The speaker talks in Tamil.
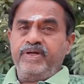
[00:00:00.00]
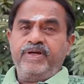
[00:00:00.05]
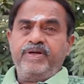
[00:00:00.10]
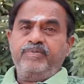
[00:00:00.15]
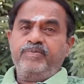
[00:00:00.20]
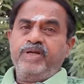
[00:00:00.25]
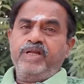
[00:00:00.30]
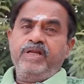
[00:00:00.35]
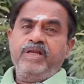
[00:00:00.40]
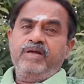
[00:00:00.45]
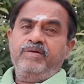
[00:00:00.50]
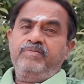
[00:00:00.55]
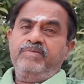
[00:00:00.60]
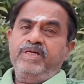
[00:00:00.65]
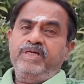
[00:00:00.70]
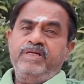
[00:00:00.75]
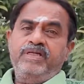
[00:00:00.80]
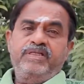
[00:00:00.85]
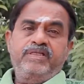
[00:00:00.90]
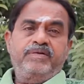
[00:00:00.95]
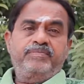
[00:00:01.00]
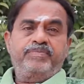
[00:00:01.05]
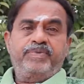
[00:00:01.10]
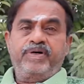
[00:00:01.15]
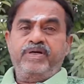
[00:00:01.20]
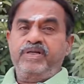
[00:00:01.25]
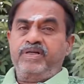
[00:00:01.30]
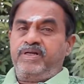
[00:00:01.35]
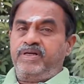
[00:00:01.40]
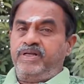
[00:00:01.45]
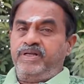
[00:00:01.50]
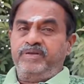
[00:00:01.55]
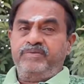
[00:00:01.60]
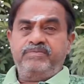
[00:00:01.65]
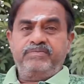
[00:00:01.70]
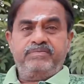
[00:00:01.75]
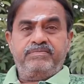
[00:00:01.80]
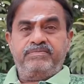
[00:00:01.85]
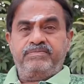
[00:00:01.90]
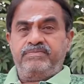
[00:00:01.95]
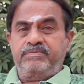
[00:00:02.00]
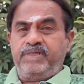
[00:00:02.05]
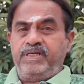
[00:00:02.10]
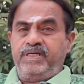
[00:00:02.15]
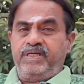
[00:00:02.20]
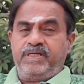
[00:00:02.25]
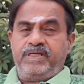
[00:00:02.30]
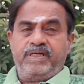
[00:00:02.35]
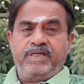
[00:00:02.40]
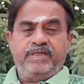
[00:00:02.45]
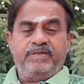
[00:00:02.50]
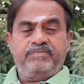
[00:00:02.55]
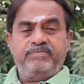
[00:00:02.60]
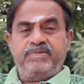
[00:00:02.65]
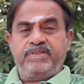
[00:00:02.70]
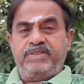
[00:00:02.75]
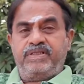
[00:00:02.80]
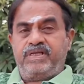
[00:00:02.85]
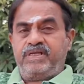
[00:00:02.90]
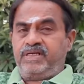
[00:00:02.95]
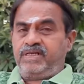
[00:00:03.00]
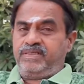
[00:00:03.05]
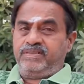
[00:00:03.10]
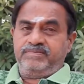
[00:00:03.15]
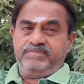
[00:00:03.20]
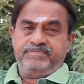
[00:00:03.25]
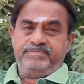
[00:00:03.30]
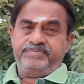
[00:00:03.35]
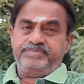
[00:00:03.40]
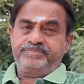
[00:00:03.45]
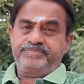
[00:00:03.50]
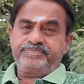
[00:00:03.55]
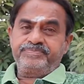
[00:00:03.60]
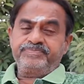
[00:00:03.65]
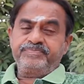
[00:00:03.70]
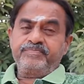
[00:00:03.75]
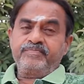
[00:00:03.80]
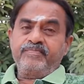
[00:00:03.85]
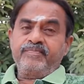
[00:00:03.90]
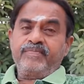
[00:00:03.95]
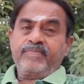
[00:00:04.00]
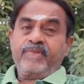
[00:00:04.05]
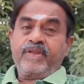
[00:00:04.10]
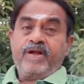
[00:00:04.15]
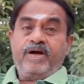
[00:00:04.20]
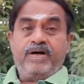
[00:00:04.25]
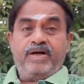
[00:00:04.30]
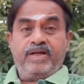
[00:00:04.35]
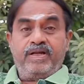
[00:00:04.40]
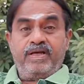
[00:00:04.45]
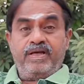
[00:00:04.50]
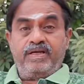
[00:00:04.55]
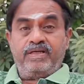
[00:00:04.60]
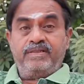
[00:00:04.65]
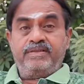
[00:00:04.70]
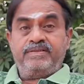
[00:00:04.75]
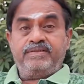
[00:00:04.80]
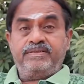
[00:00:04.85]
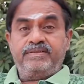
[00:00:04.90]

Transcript: ஏழுபடி இல்லாமல் எந்த பால் கடையும் மளிகை கடையும் திறக்காது ஆனால்